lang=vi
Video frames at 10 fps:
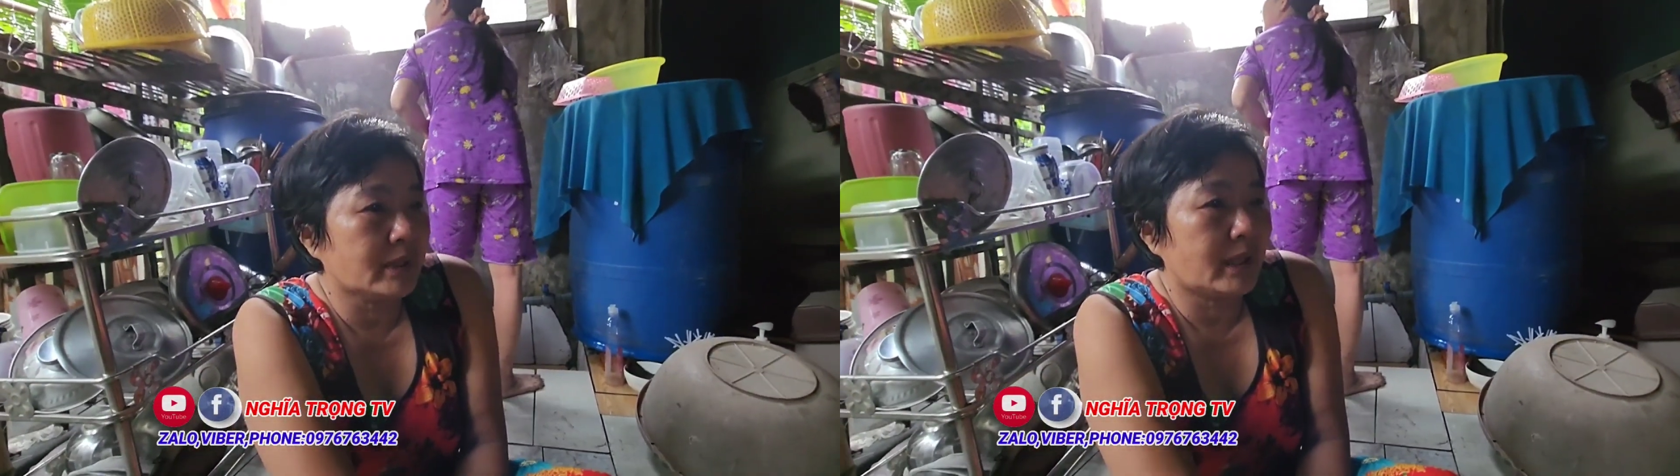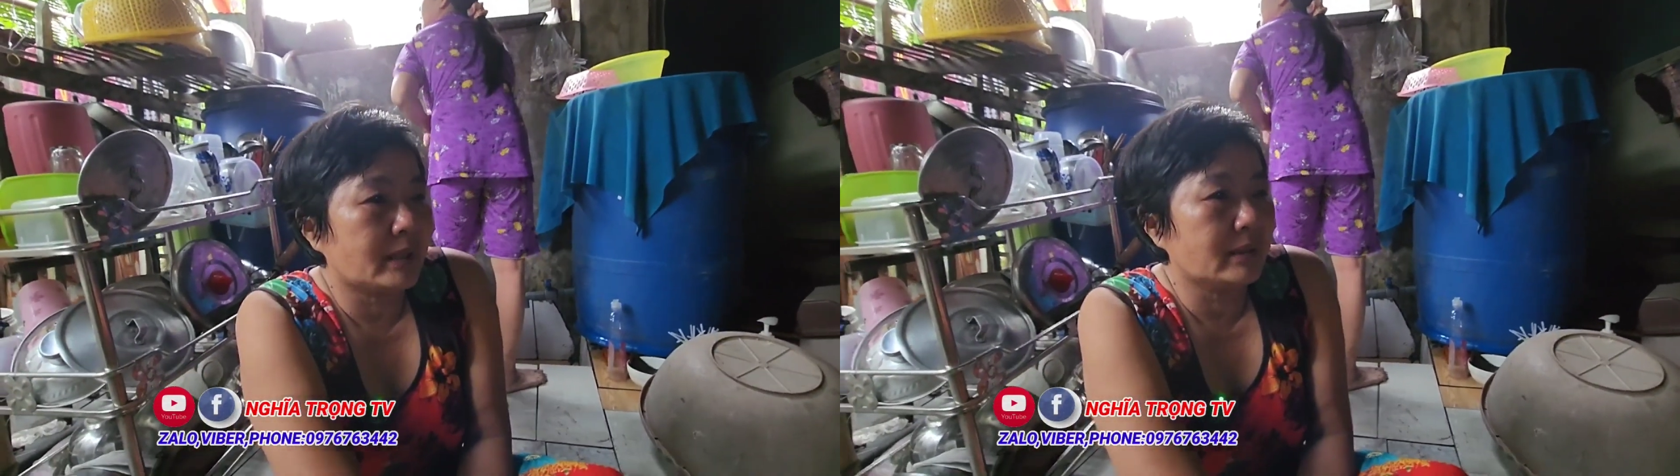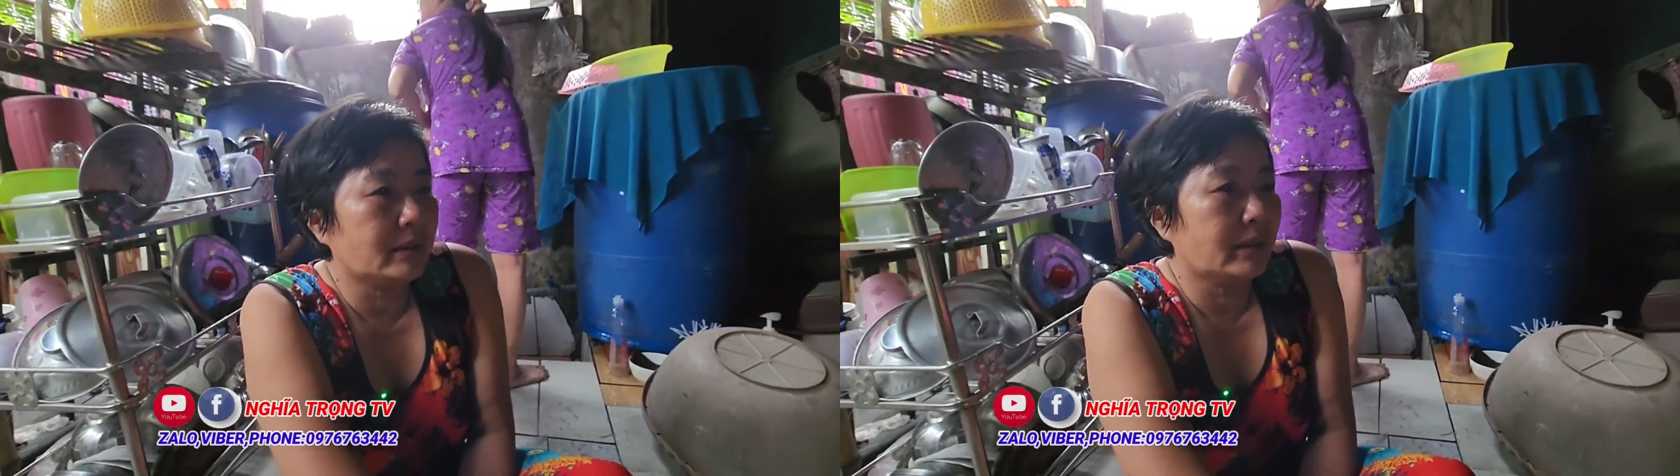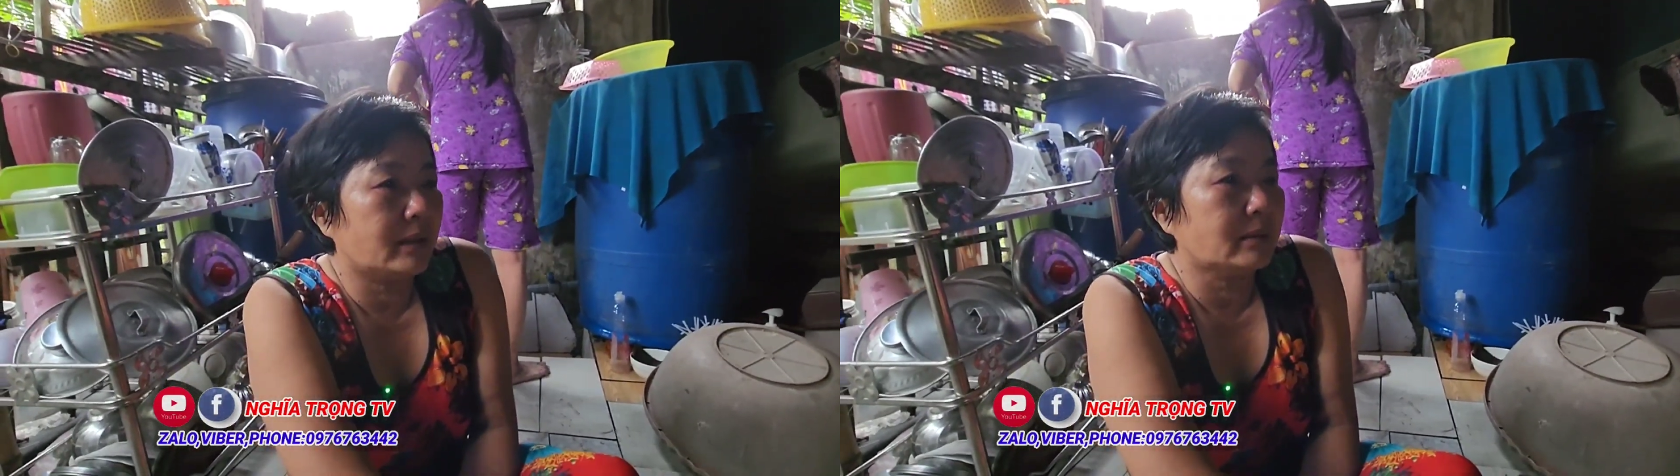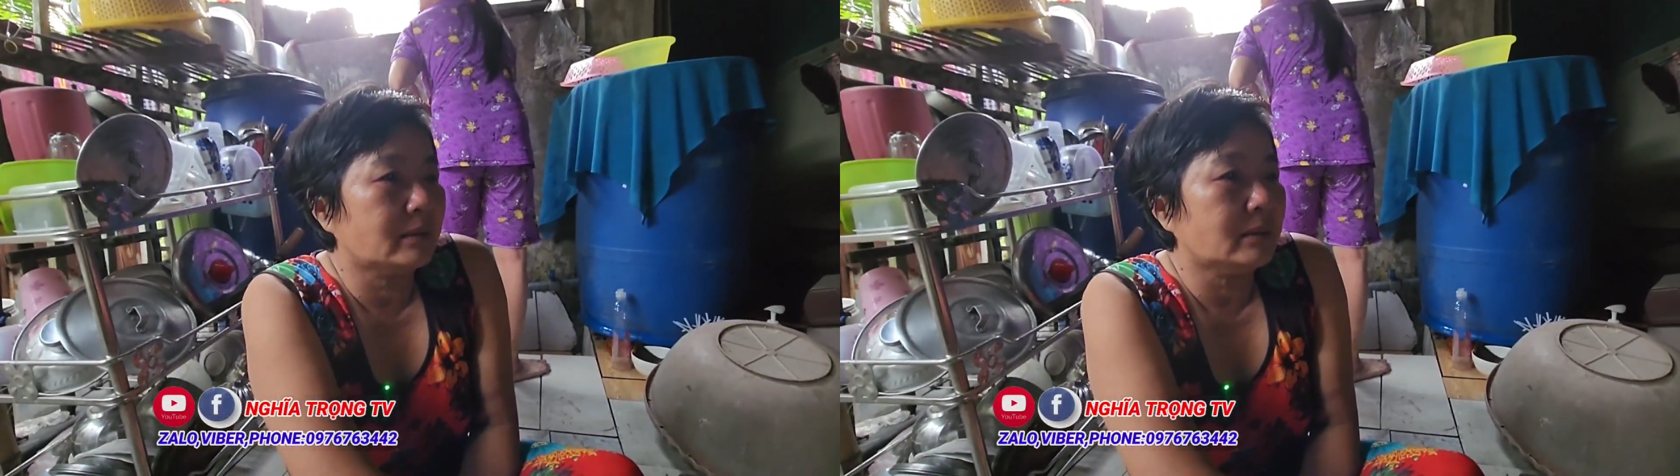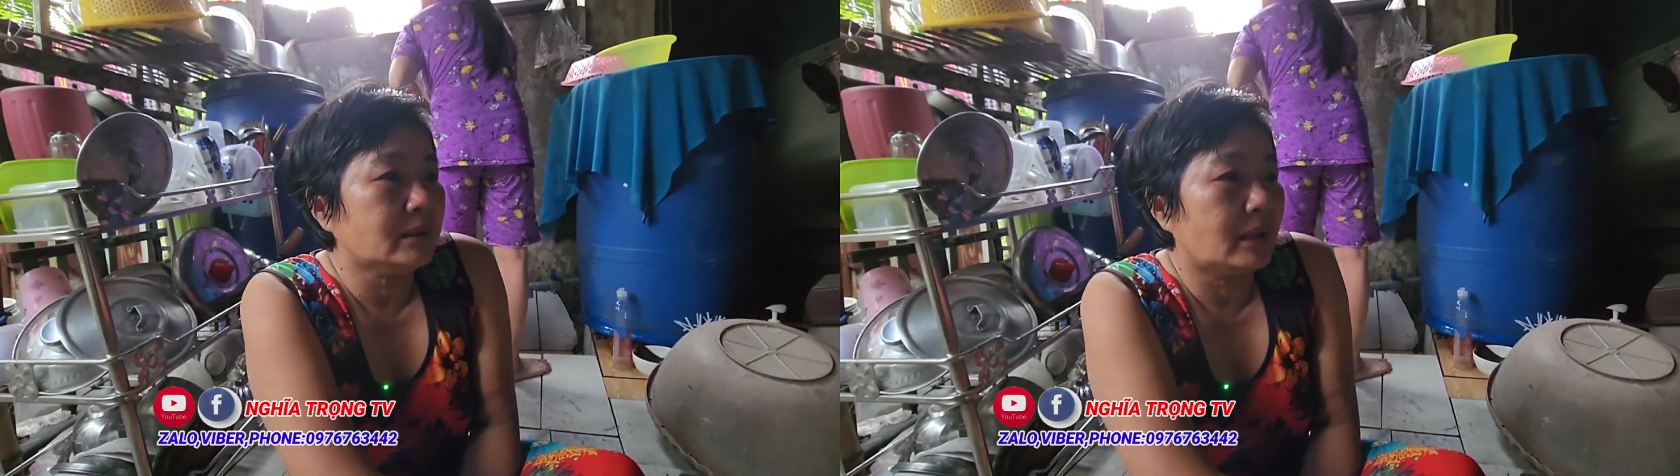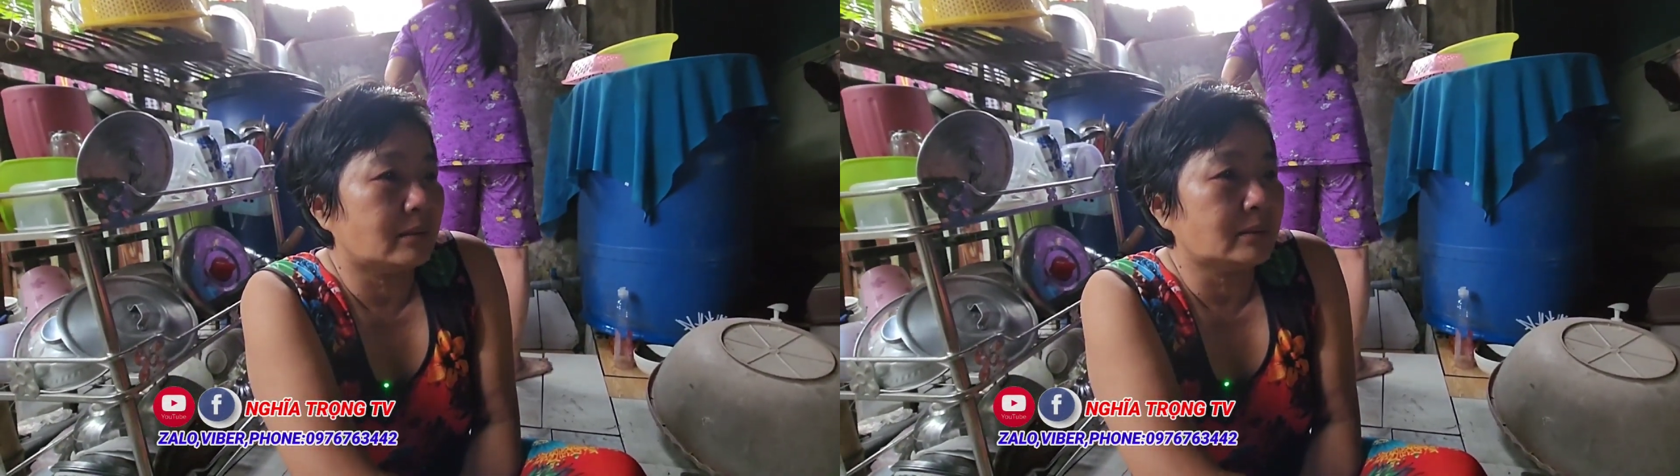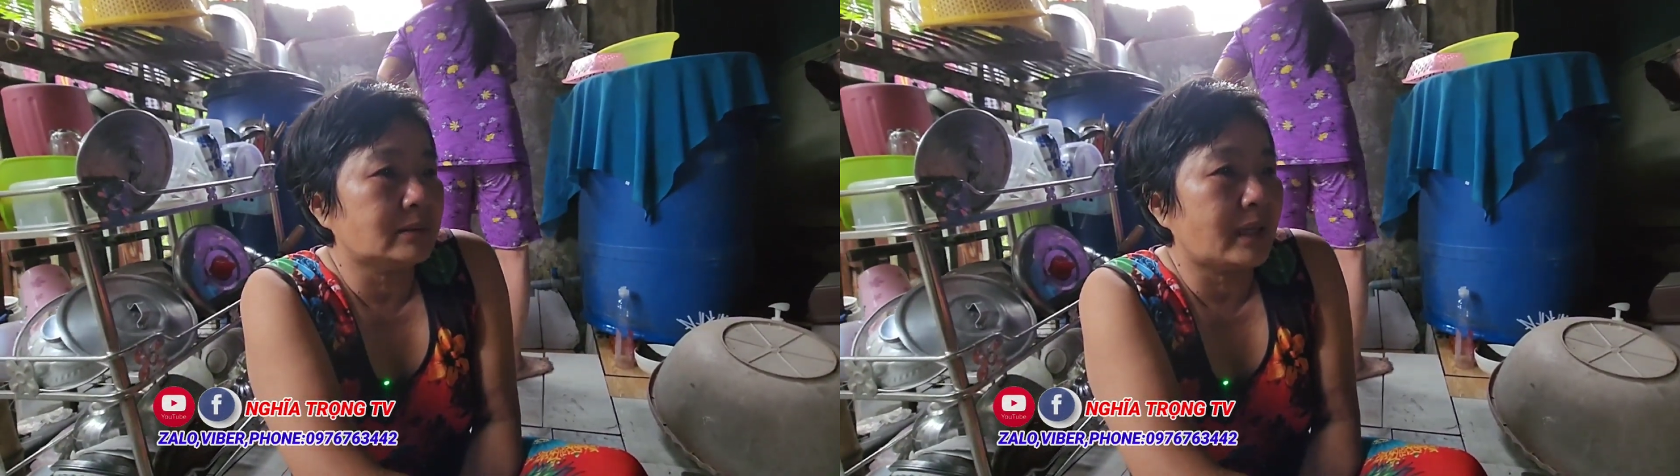về nghe điện nó nói chờ người